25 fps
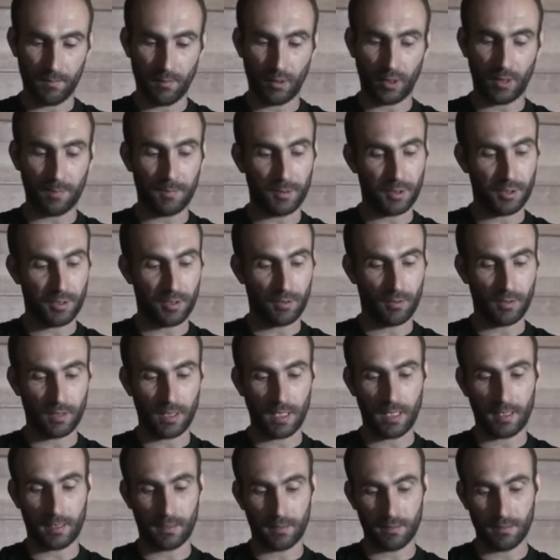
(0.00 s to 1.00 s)
Mogę powiedzieć tylko
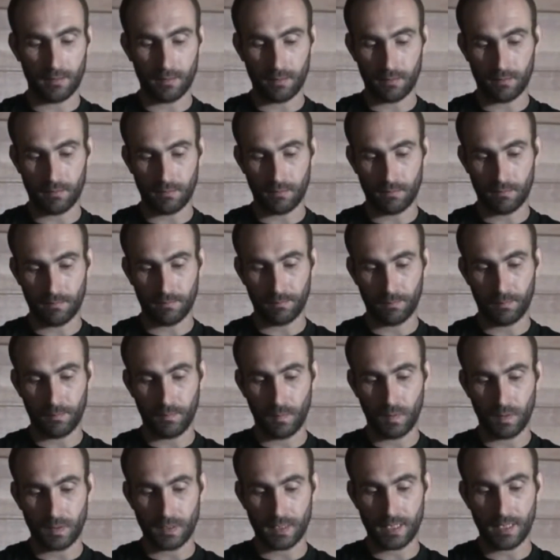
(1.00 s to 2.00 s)
tak, y,
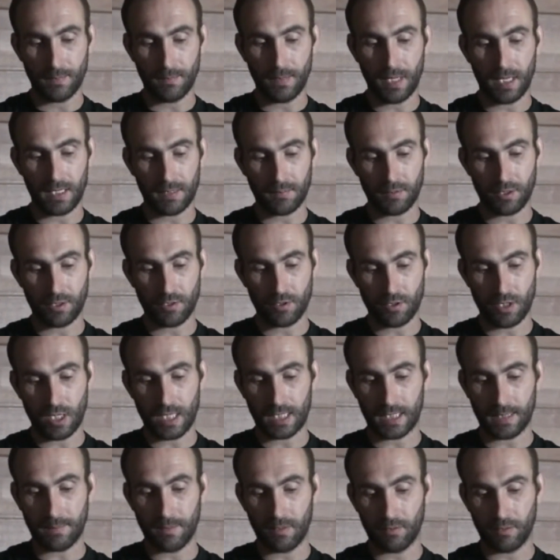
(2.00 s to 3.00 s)
z tej pary przez 3
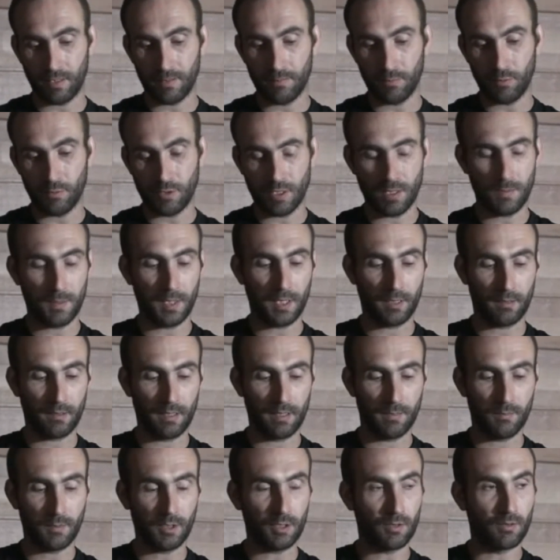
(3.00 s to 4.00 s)
lata mam gołębie u siebie na
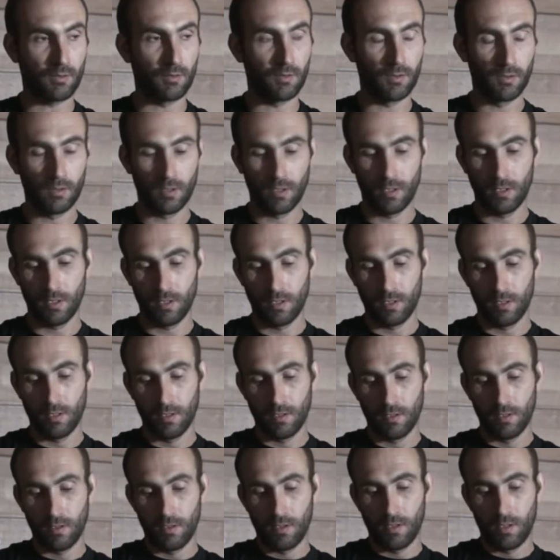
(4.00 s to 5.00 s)
gojemniku.
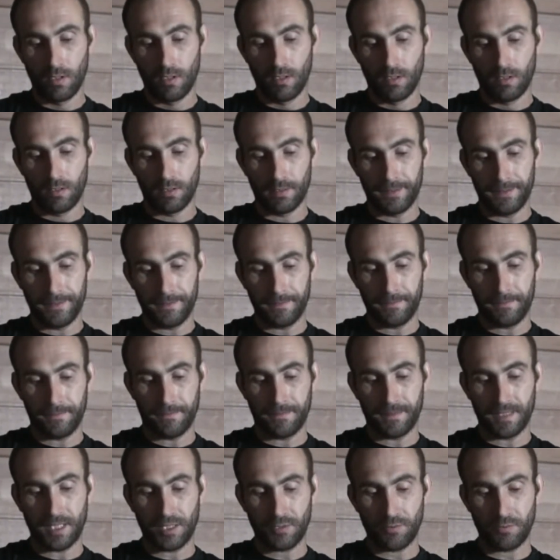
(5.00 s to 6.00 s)
Y,
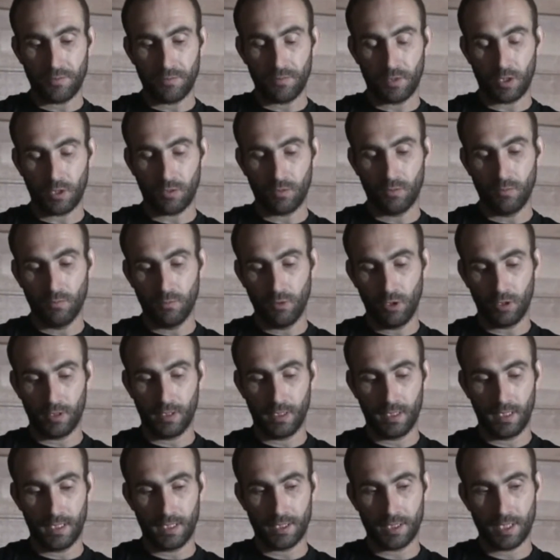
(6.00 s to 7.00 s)
w zeszłym roku
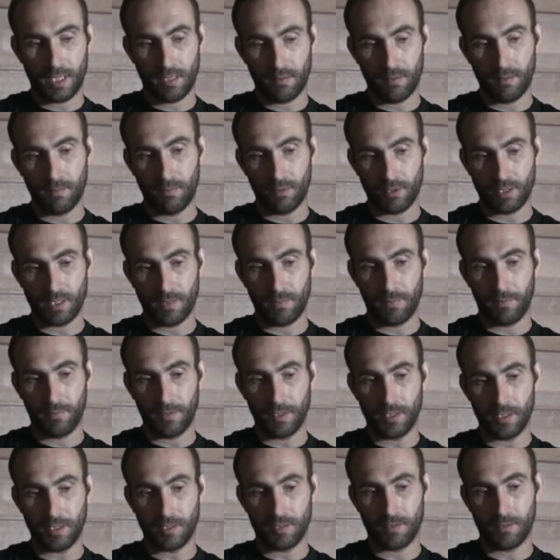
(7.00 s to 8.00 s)
młode leciały, można
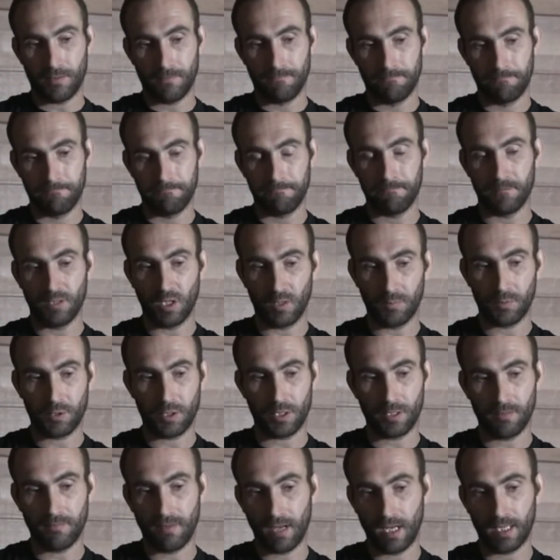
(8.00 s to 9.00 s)
powiedzieć,
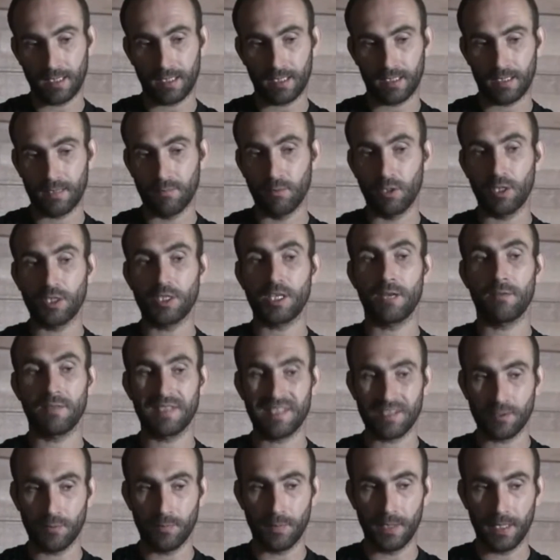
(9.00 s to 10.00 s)
dobrze. Dwa lata temu leciały
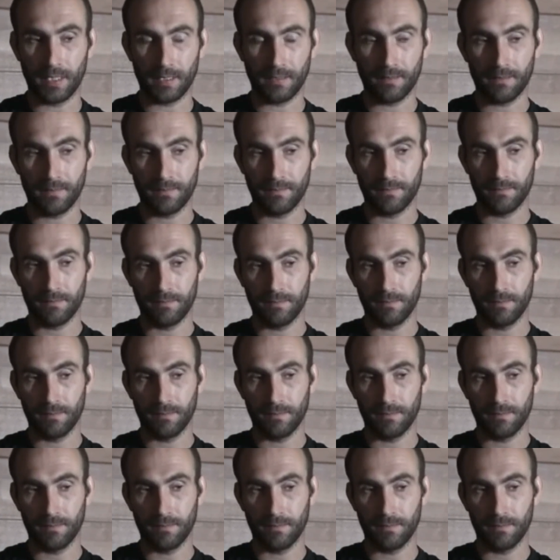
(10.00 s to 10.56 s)
super.